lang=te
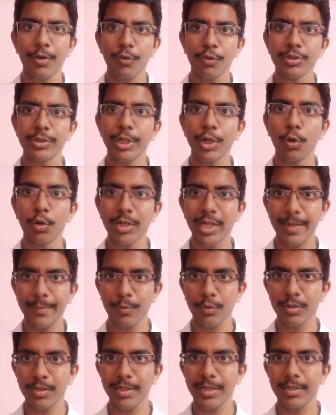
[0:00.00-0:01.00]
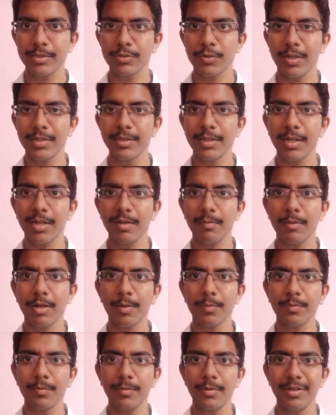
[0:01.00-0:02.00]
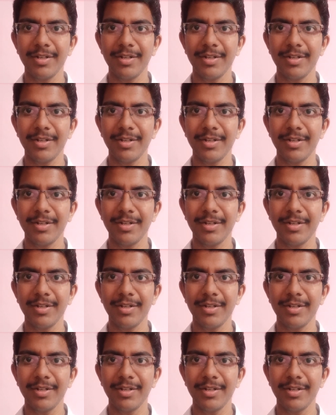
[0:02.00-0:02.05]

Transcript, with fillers: కొంచెం ఎక్కువ టైం ఉంది సో అందుకనే మనం